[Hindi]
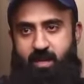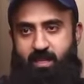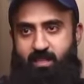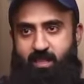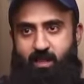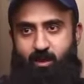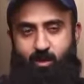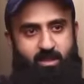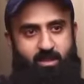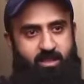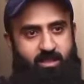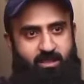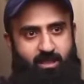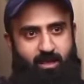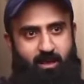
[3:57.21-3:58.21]
अच्छा एक और
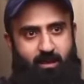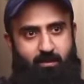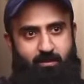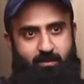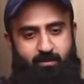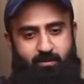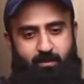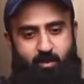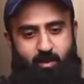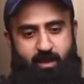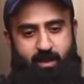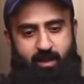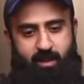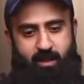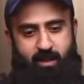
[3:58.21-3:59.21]
चीज़ जो
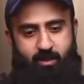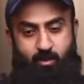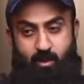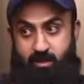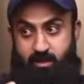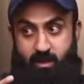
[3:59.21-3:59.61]
है ना कि जो